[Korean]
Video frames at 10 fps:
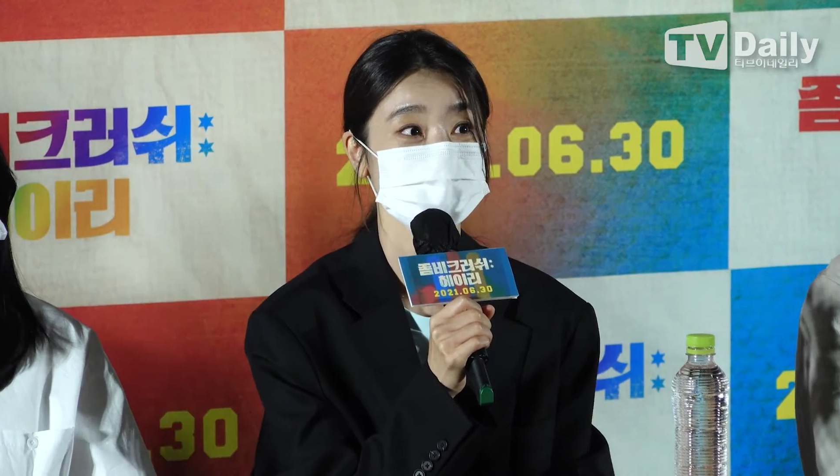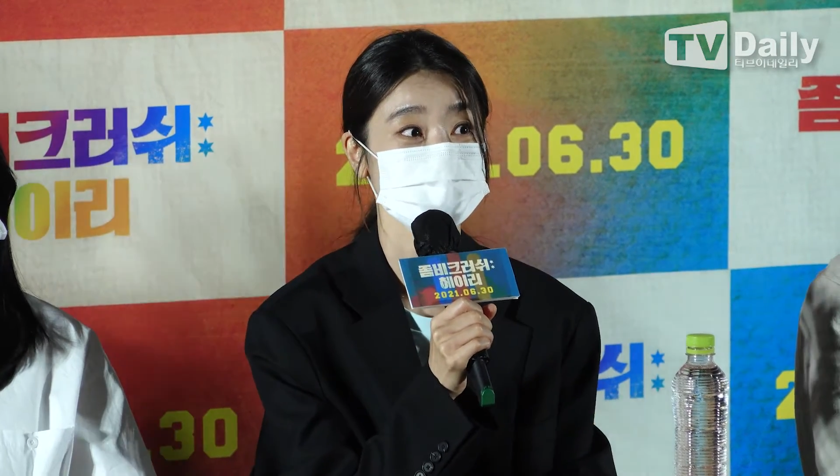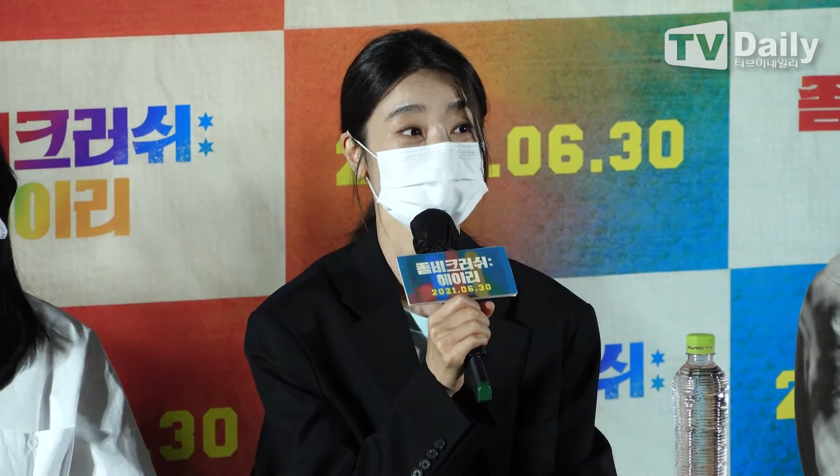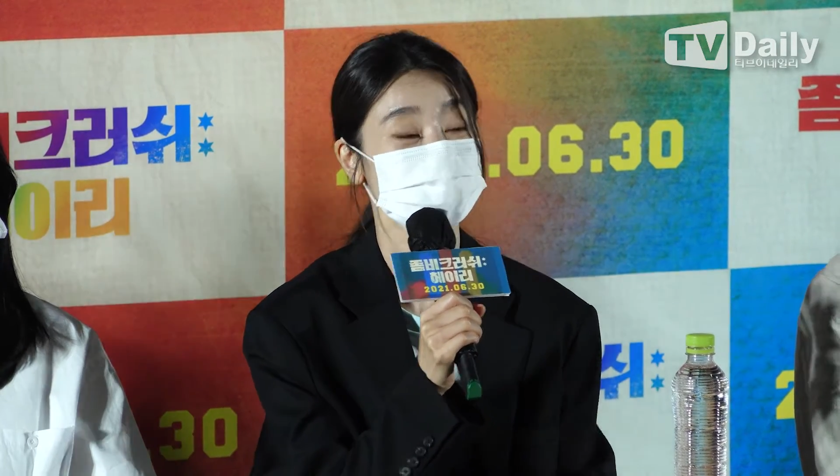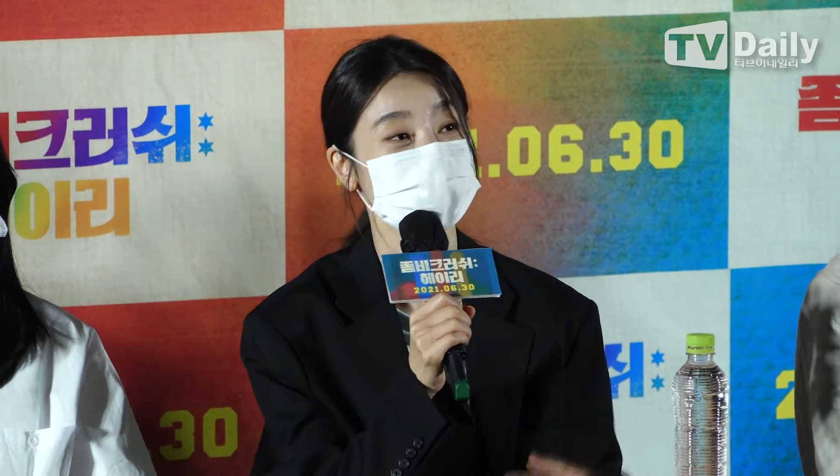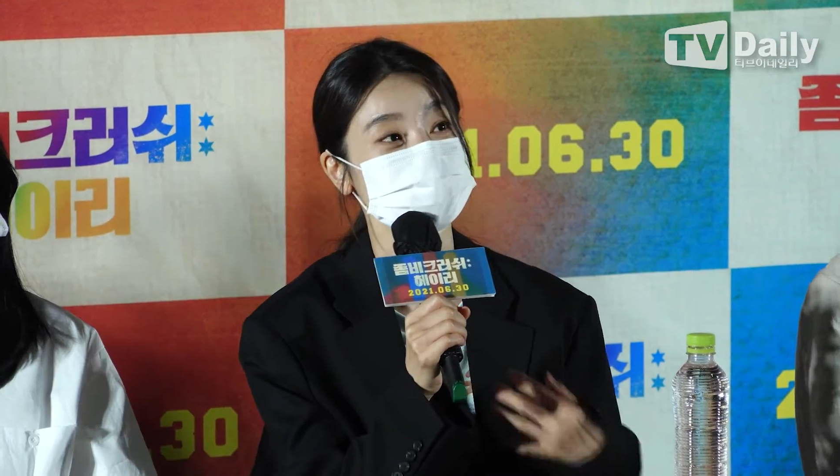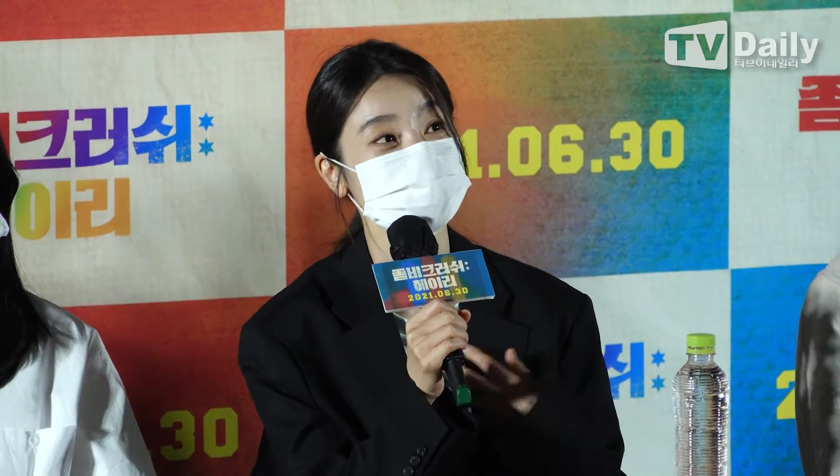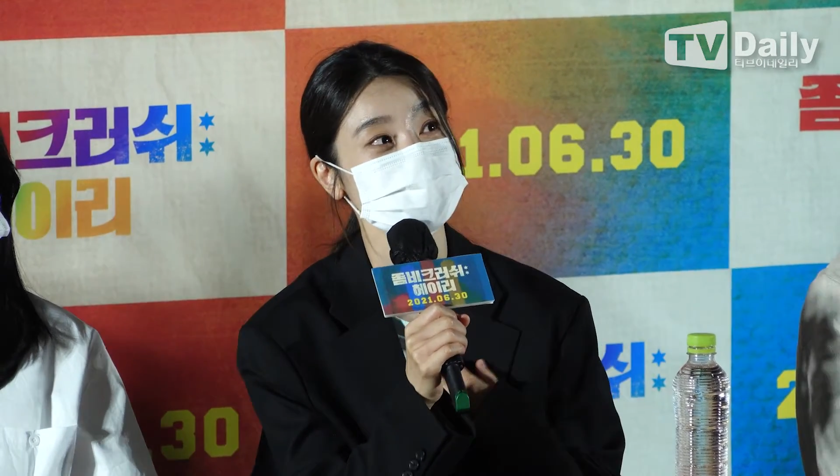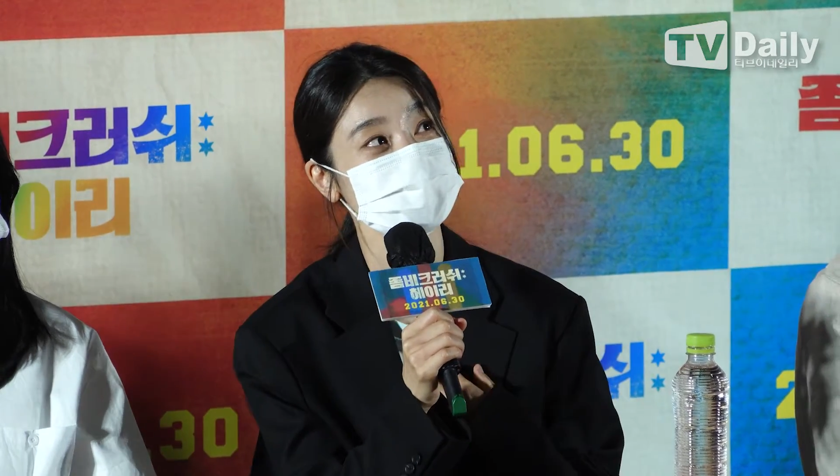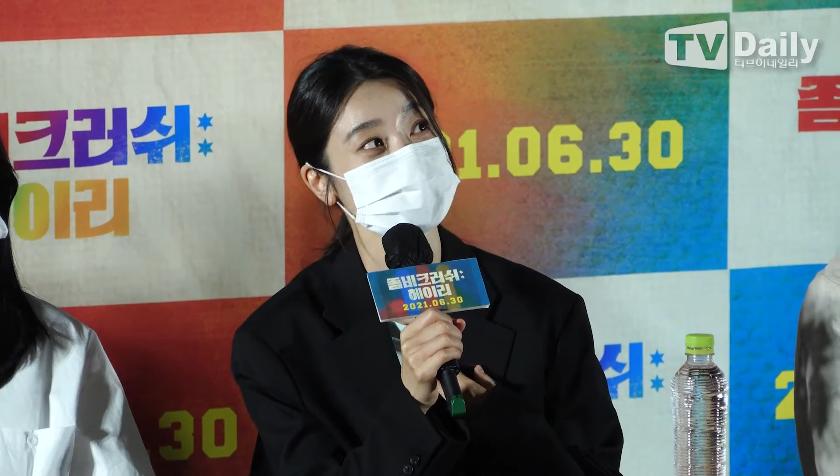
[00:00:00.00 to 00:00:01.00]
저
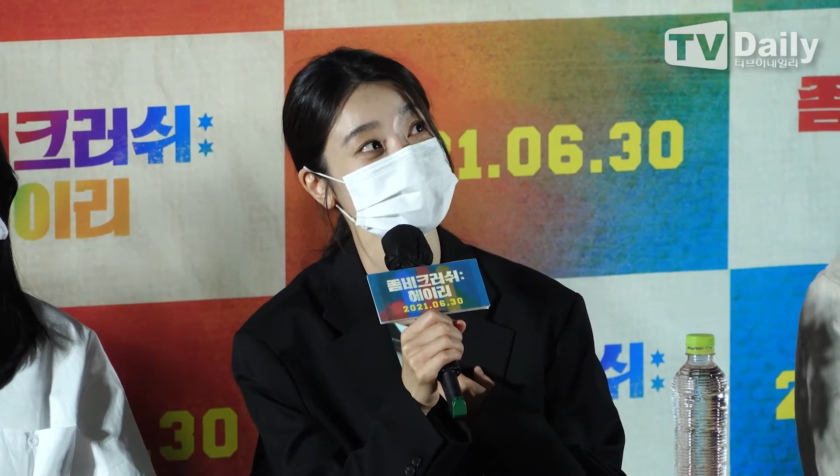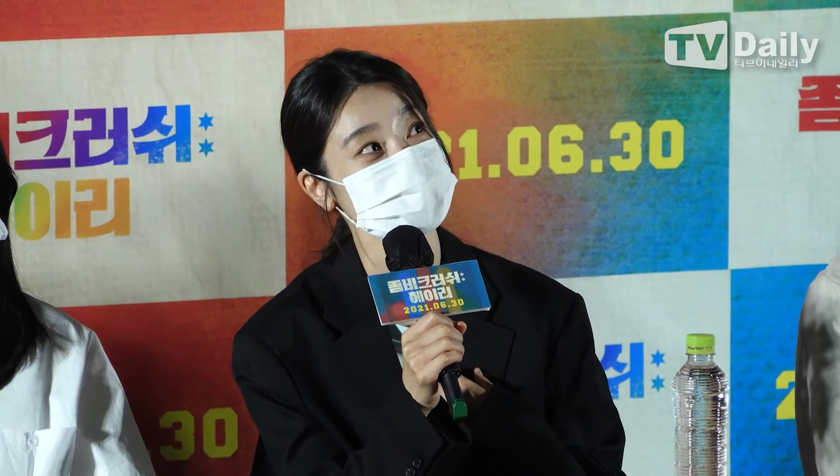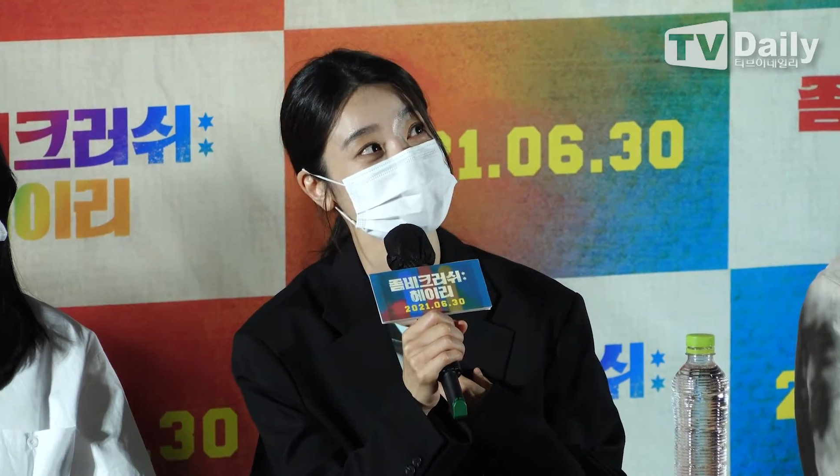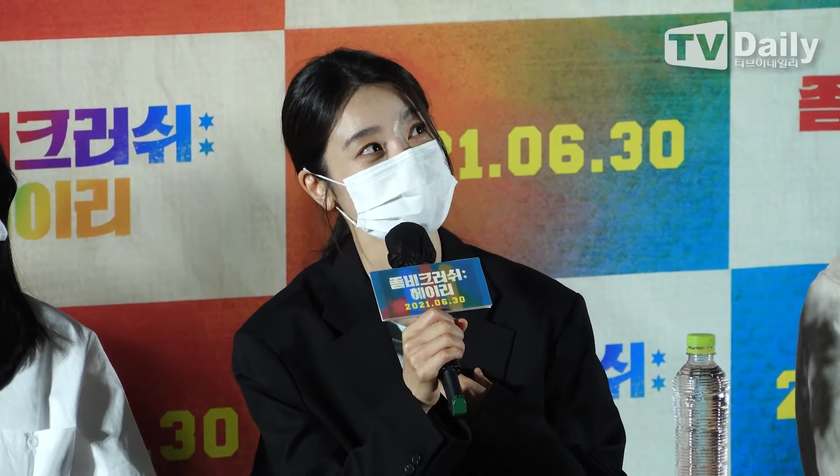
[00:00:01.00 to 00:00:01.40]
박소진은